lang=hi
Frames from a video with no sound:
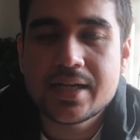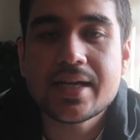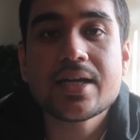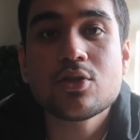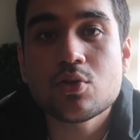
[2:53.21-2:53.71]

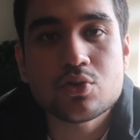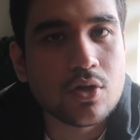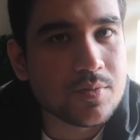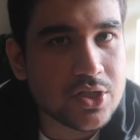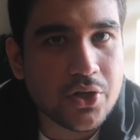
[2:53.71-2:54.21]
ठीक है तो
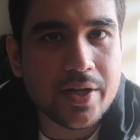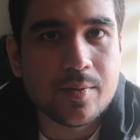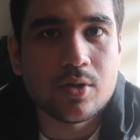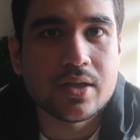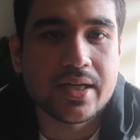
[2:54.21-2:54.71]
उसको हम जीरो डे
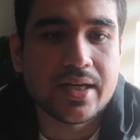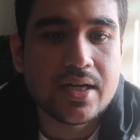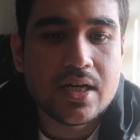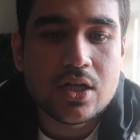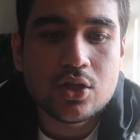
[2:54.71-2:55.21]
बोलते हैं
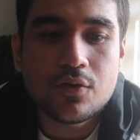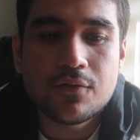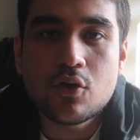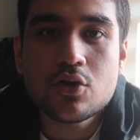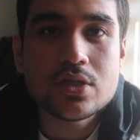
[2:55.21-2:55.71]
तो
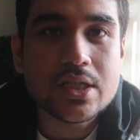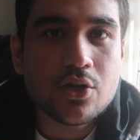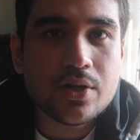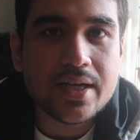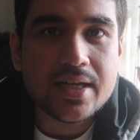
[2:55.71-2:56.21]
वो
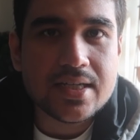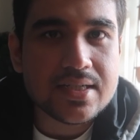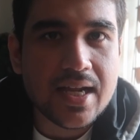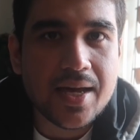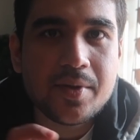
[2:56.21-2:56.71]
जीरो डे
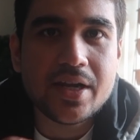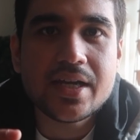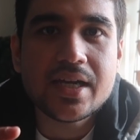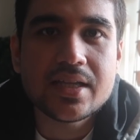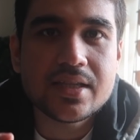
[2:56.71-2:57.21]
इस
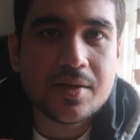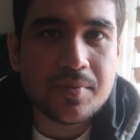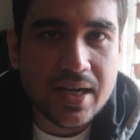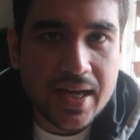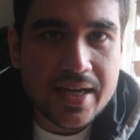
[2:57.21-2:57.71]
लाइब्रेरी के अंदर
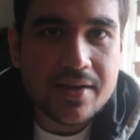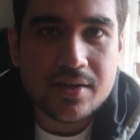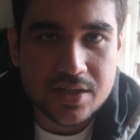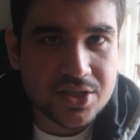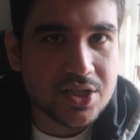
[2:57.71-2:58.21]
मिला है
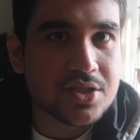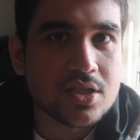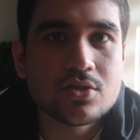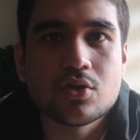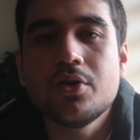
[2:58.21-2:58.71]

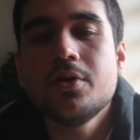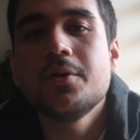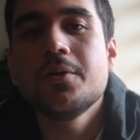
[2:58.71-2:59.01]
रिसर्चर्स को